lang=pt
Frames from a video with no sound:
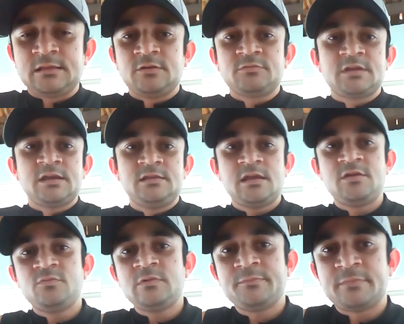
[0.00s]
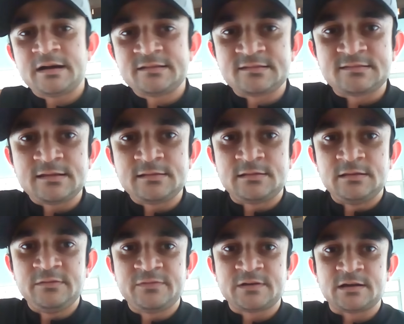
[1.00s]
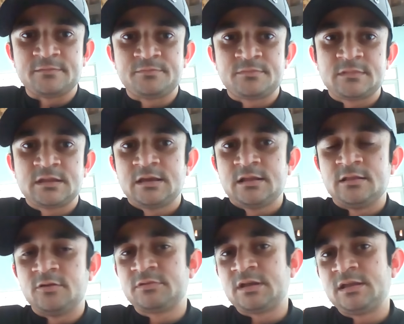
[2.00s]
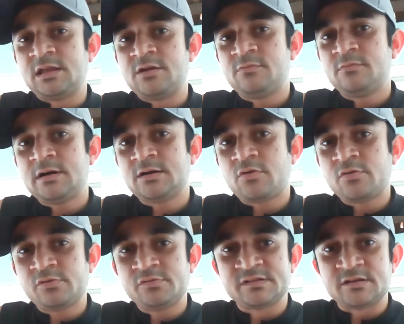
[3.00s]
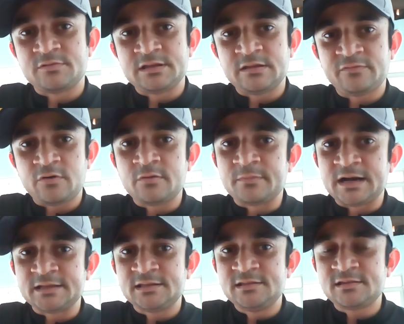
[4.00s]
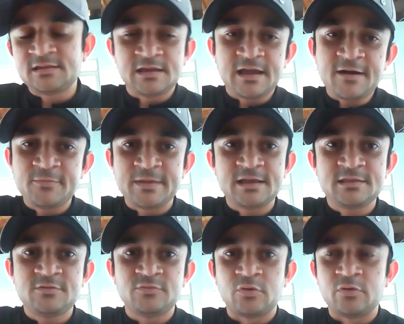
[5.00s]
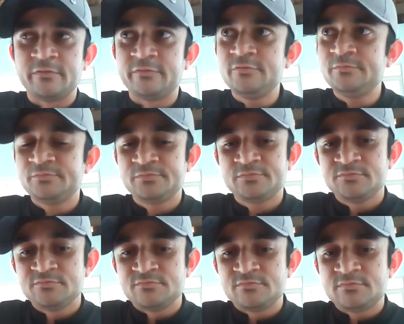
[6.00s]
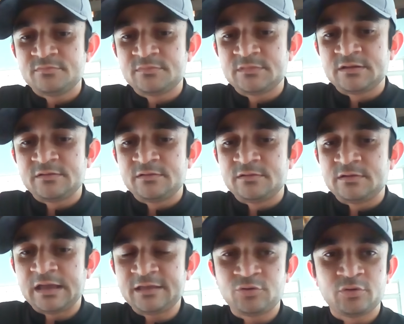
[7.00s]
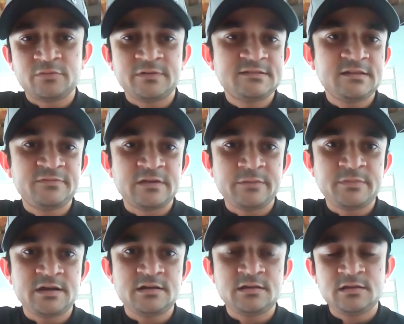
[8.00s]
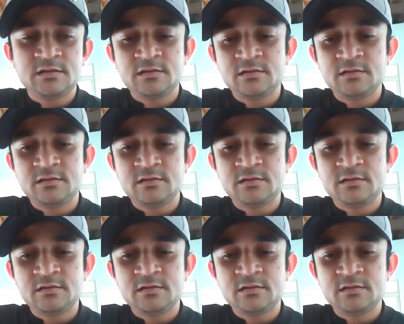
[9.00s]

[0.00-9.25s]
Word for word: não tem nenhuma base científica, não tem nenhuma conclusão ainda formada de que realmente o ovo redondo vai ser fêmea